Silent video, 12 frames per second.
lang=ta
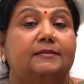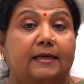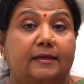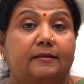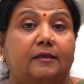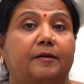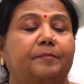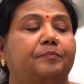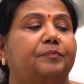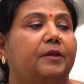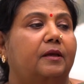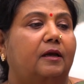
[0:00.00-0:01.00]
சரித்திரம்
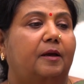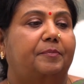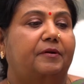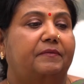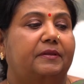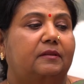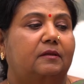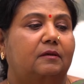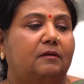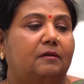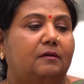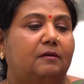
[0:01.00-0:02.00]
அப்புறம் வந்து
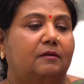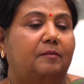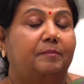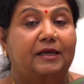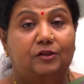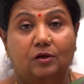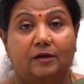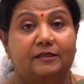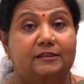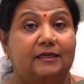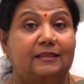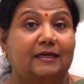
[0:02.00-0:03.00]

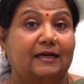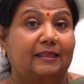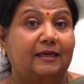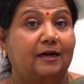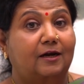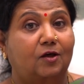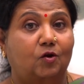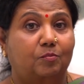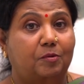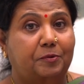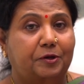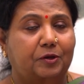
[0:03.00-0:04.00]
மைத்தாலஜி இந்த கதைகள்லாம்
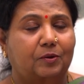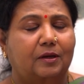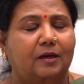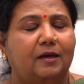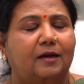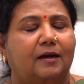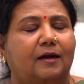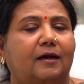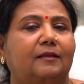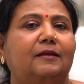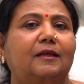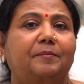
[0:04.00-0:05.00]
ரொம்ப பிடிக்கும்
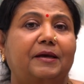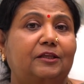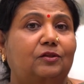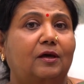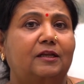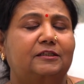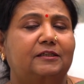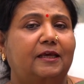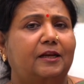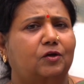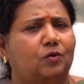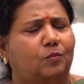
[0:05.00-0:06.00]
அதில்
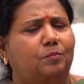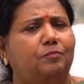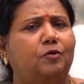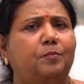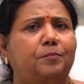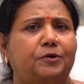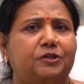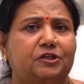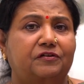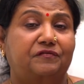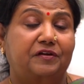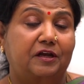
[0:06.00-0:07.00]
மைத்தாலஜியில் எனக்கு ரொம்ப பிடிச்ச
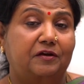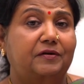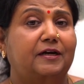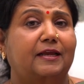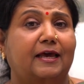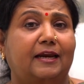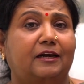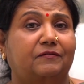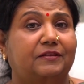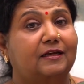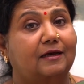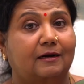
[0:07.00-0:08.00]
ஃபேவரட்
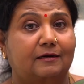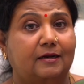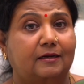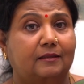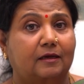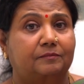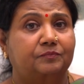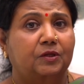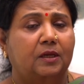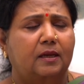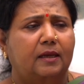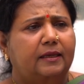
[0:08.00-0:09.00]
கேரக்டர் வந்து கர்ணன் தான்
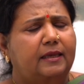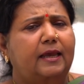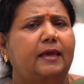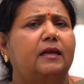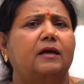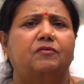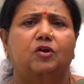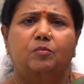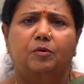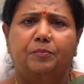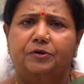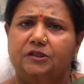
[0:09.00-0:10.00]
ஏன் எனக்கு அவரை
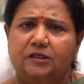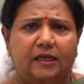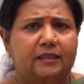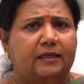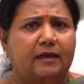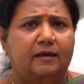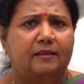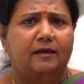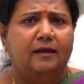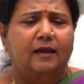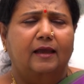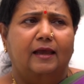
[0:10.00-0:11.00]
ரொம்ப பிடிச்சதுனே தெரியாது
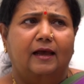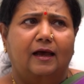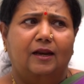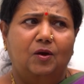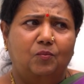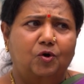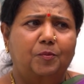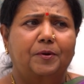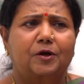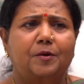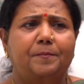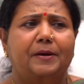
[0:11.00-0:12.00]
ஆனால் ஒரு
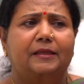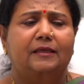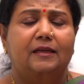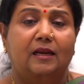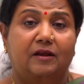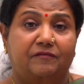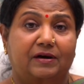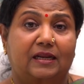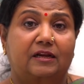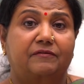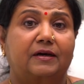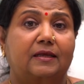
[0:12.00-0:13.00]
பக்கம் பார்த்திங்கன்னா நான்
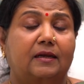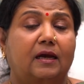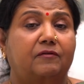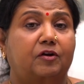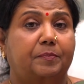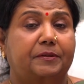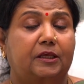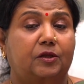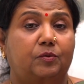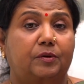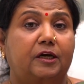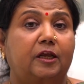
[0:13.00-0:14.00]
வளர வளர அவரை பற்றி
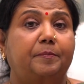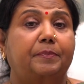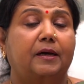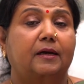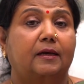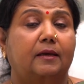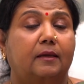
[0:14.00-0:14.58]
இன்னும் டீப்பாக